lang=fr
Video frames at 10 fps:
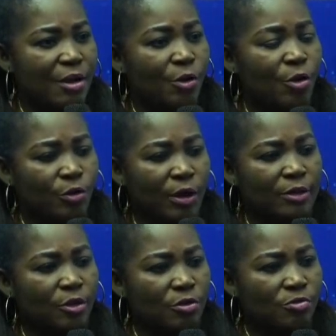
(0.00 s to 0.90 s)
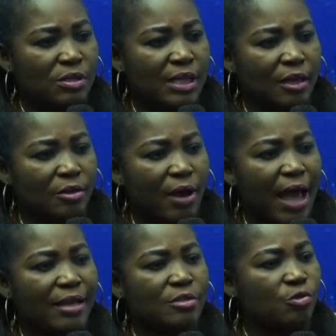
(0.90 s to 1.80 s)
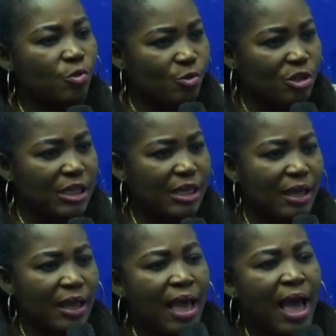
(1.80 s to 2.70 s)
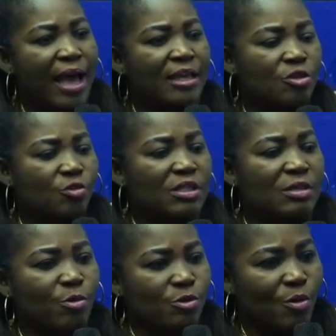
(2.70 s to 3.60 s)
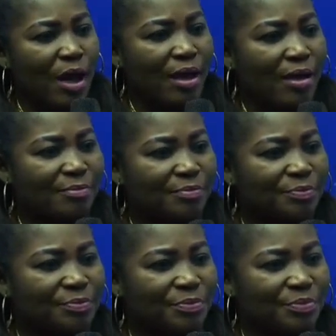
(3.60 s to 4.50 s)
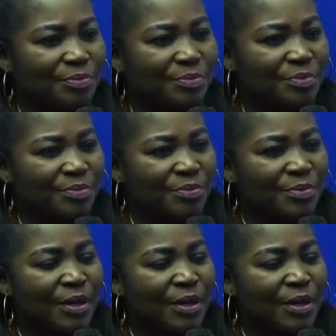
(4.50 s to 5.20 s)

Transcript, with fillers: le coordonnateur du Cercle Axiologique, à qui je dis bonsoir. Bonsoir, madame.